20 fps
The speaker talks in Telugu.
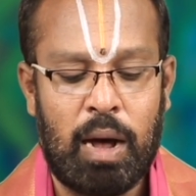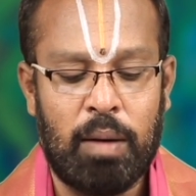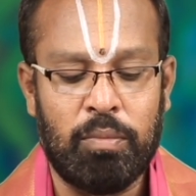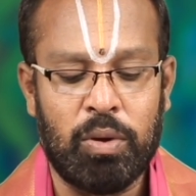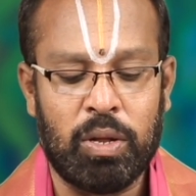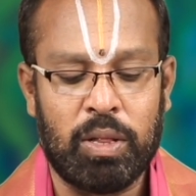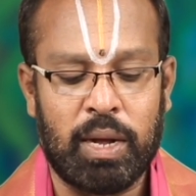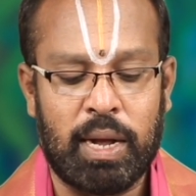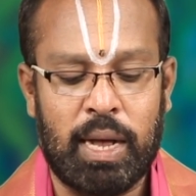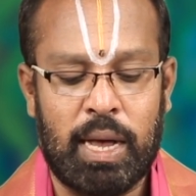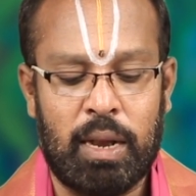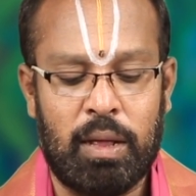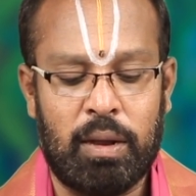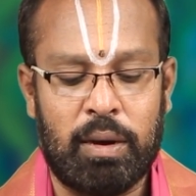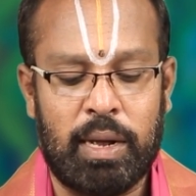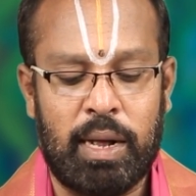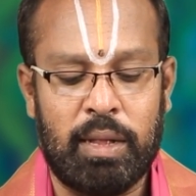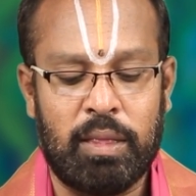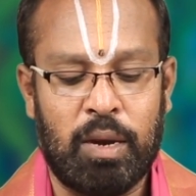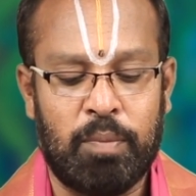అమృతకాలం
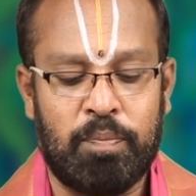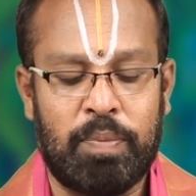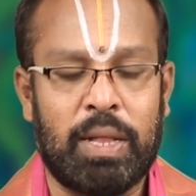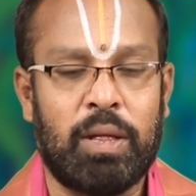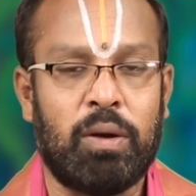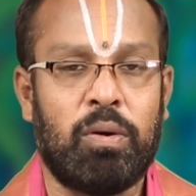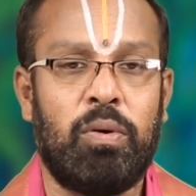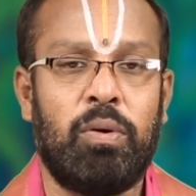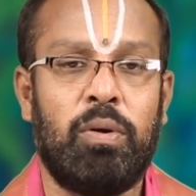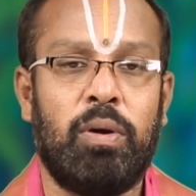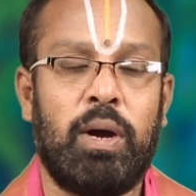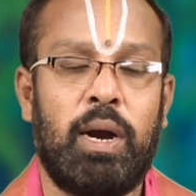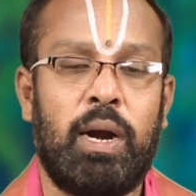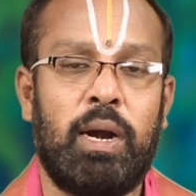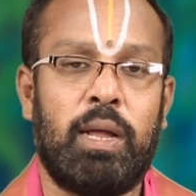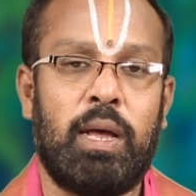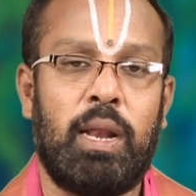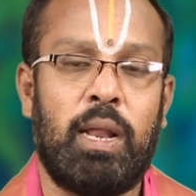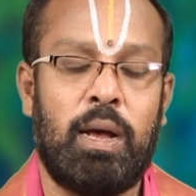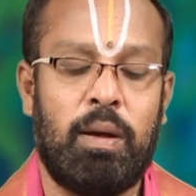రాత్రి పదకొండు
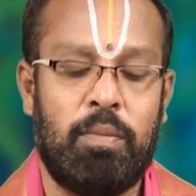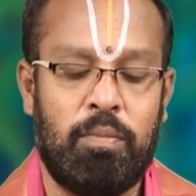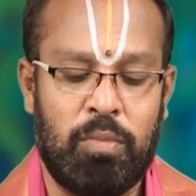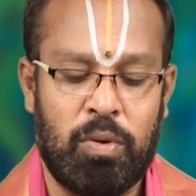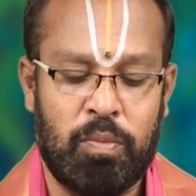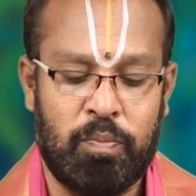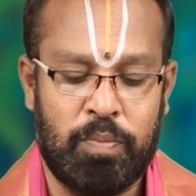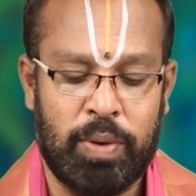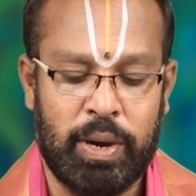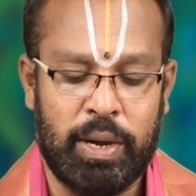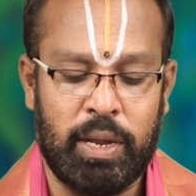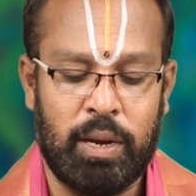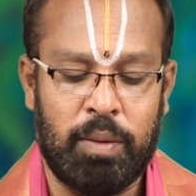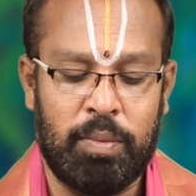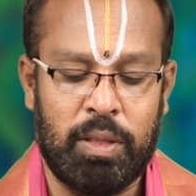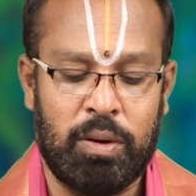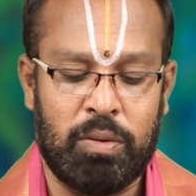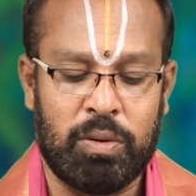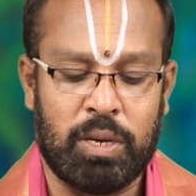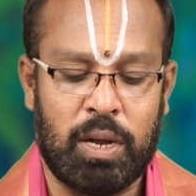గంటల ముప్పై
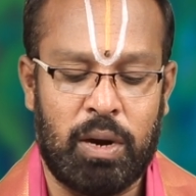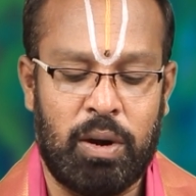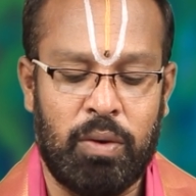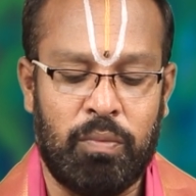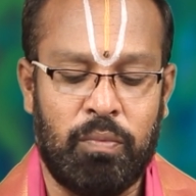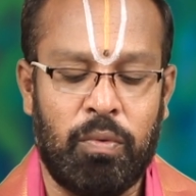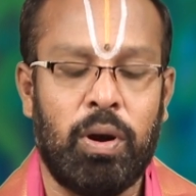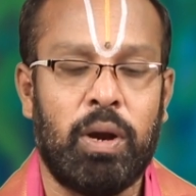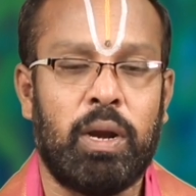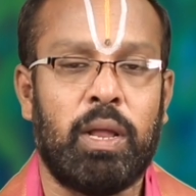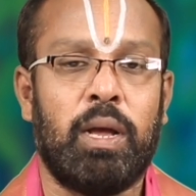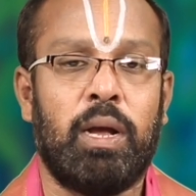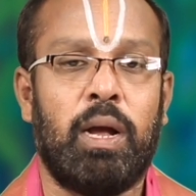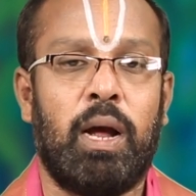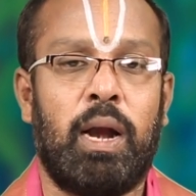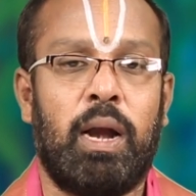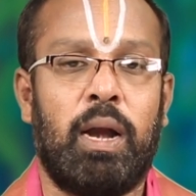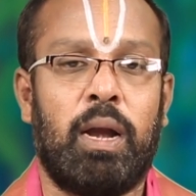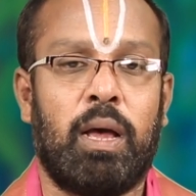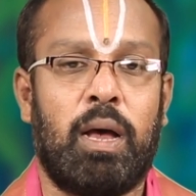ఎనిమిది నిమిషాల నుండి ఒంటి
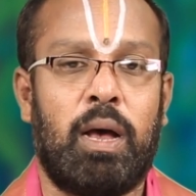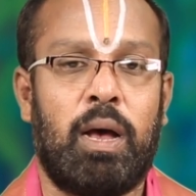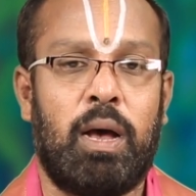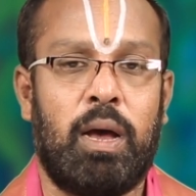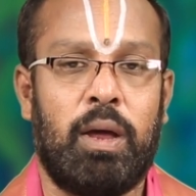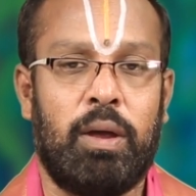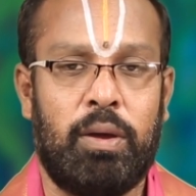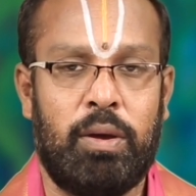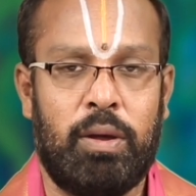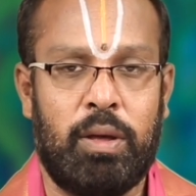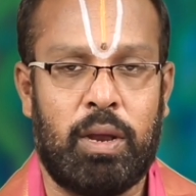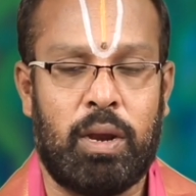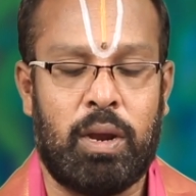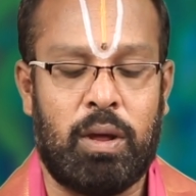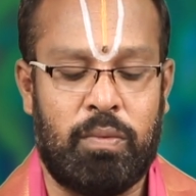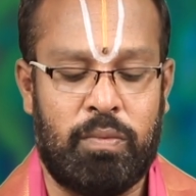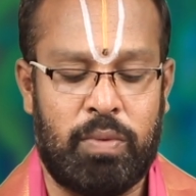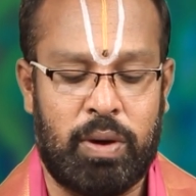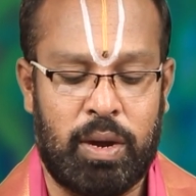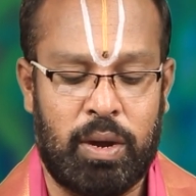గంట
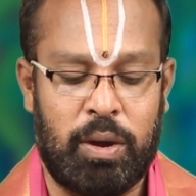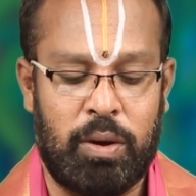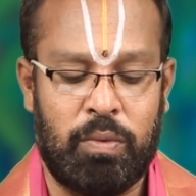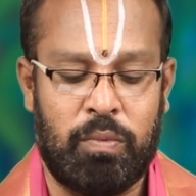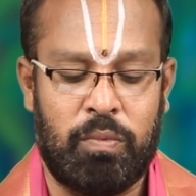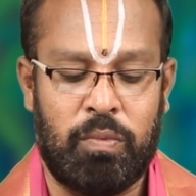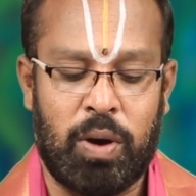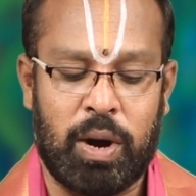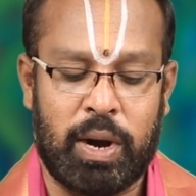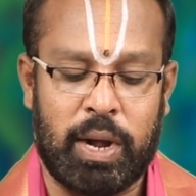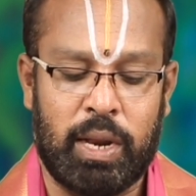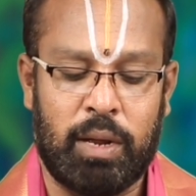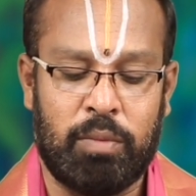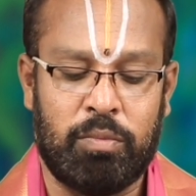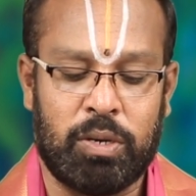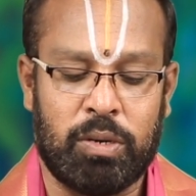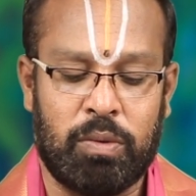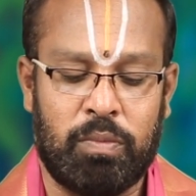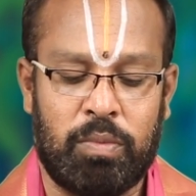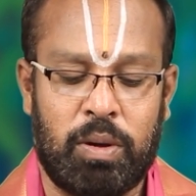ఇరవై ఒక్క
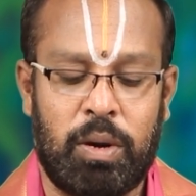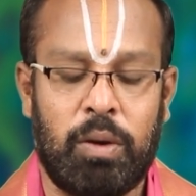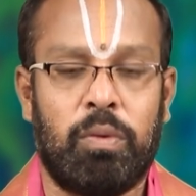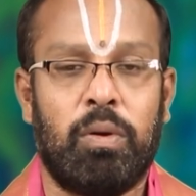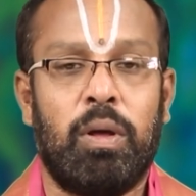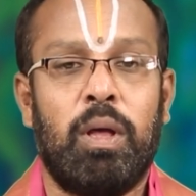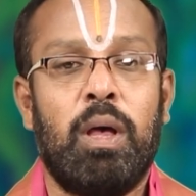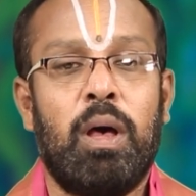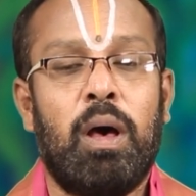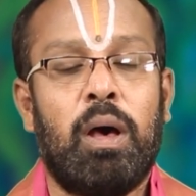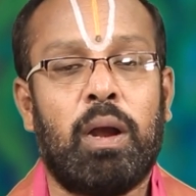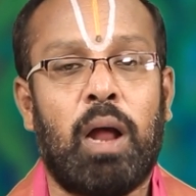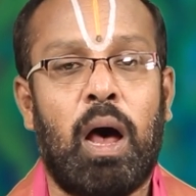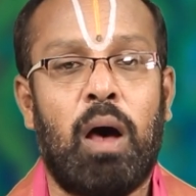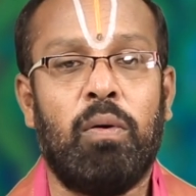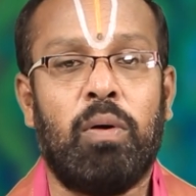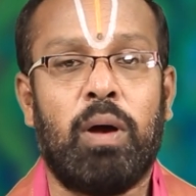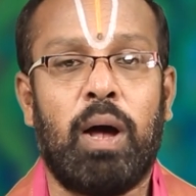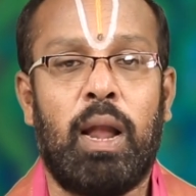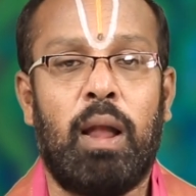నిమిషం వరకు
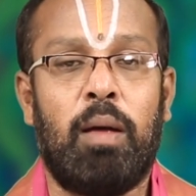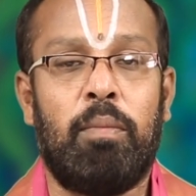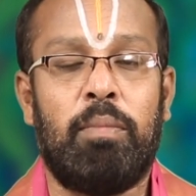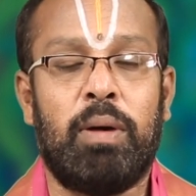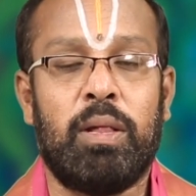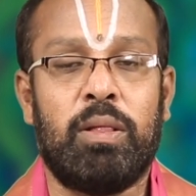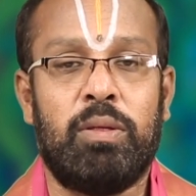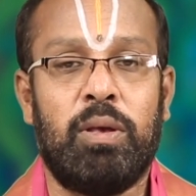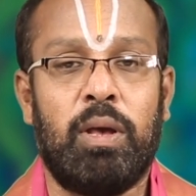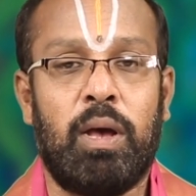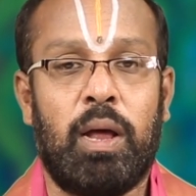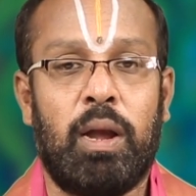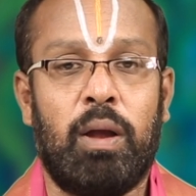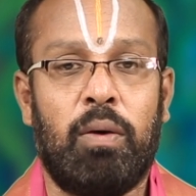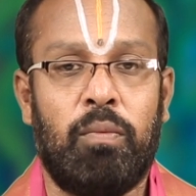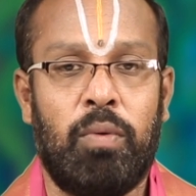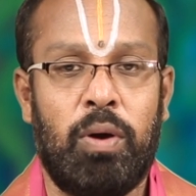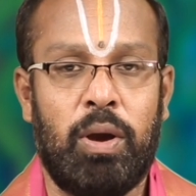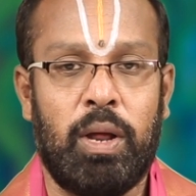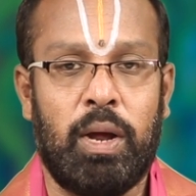రాహుకాలం
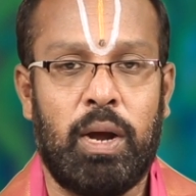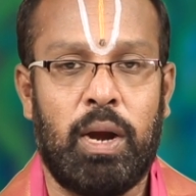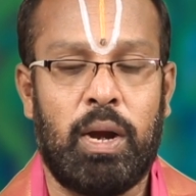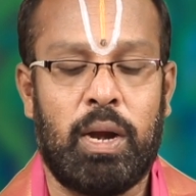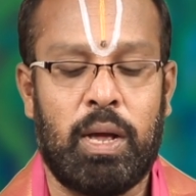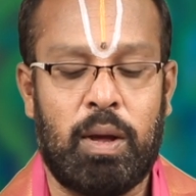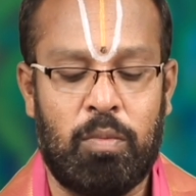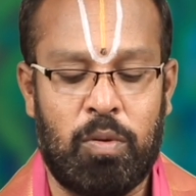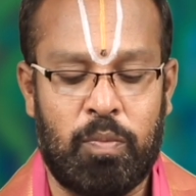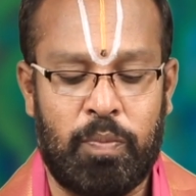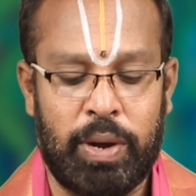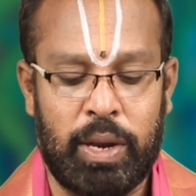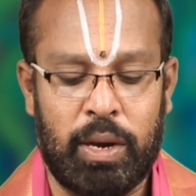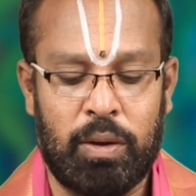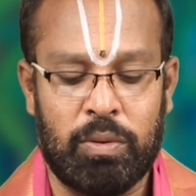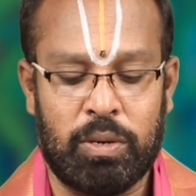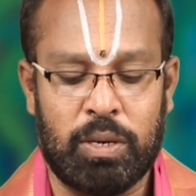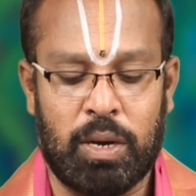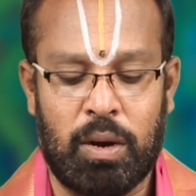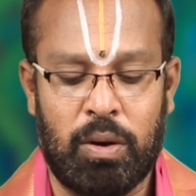మధ్యాహ్నం ఒంటి గంట ముప్పై
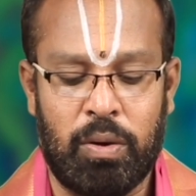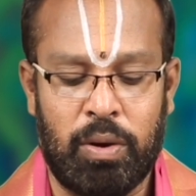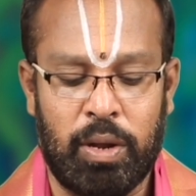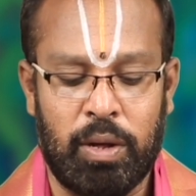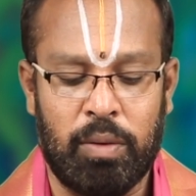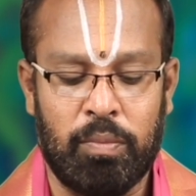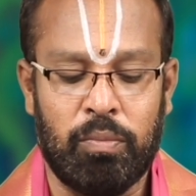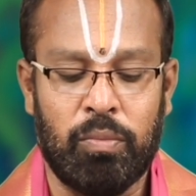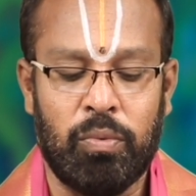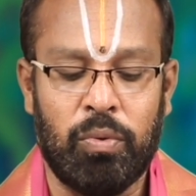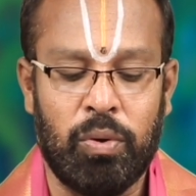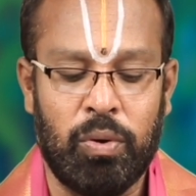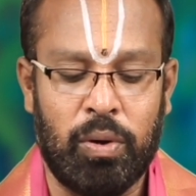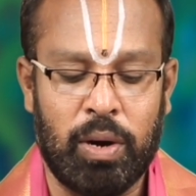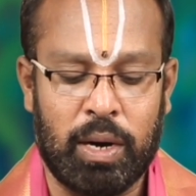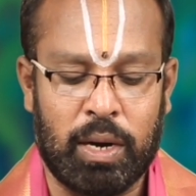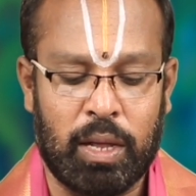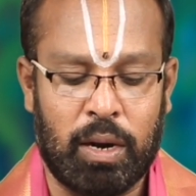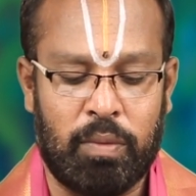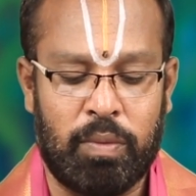నిమిషాల నుండి మూడు
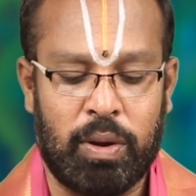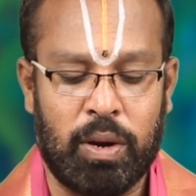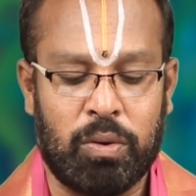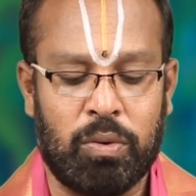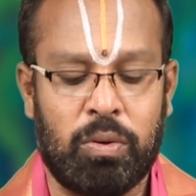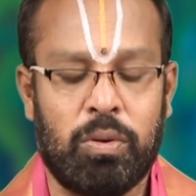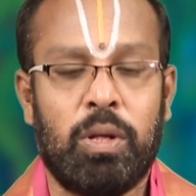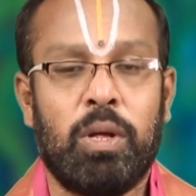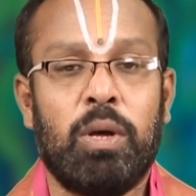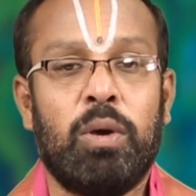గంటల వరకు